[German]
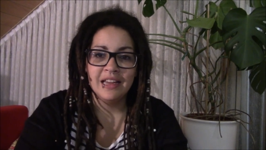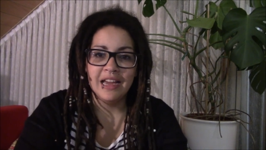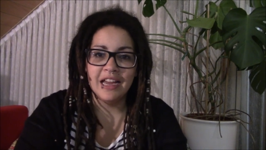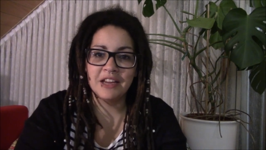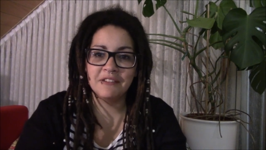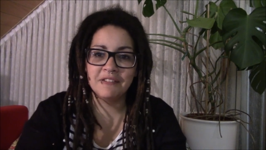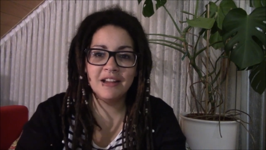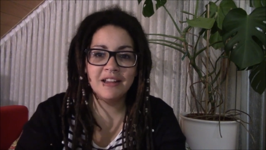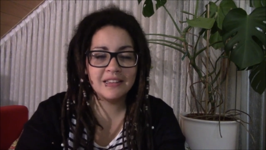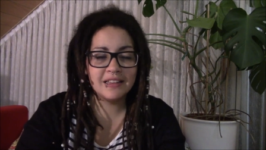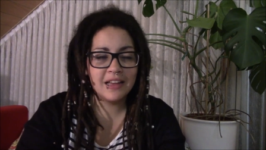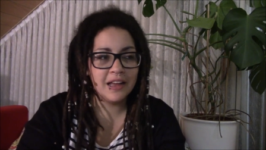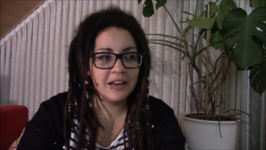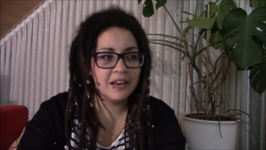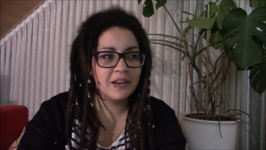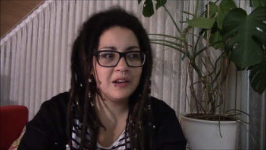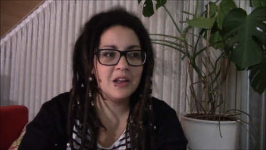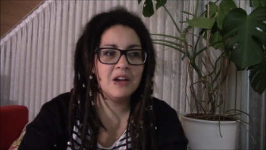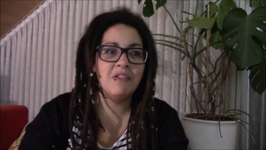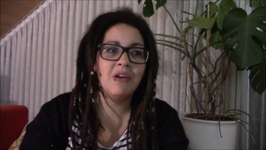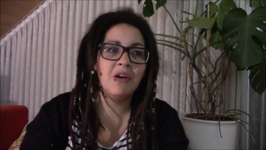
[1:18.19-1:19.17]
Ich weiß gar
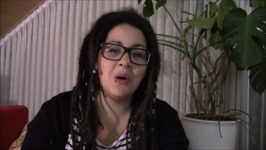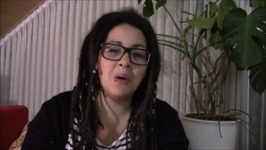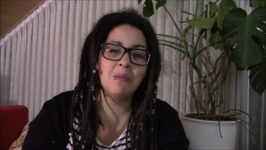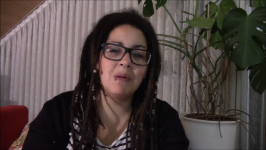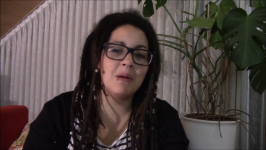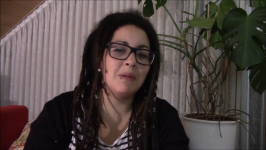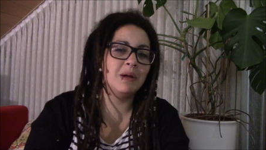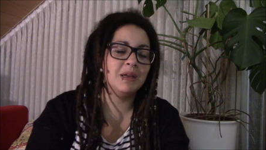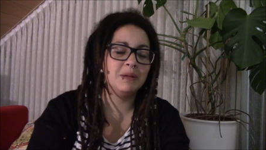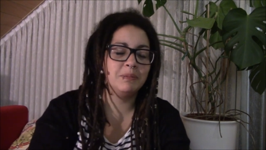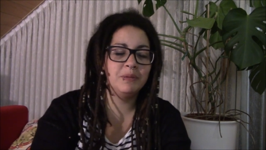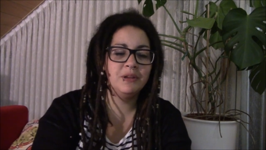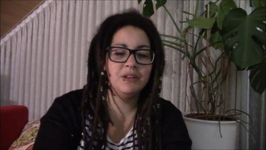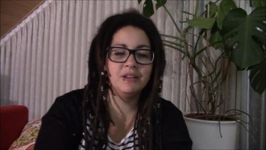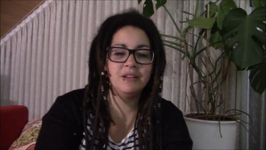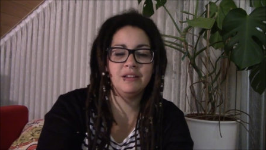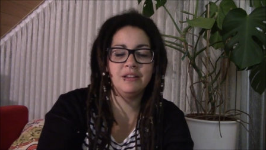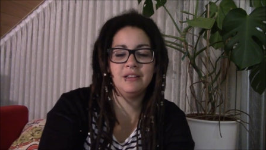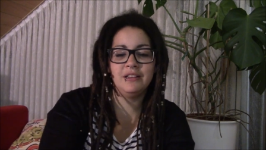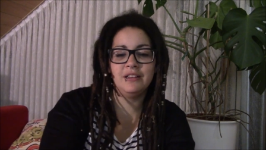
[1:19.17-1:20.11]
nicht genau warum, aber ich bin äh,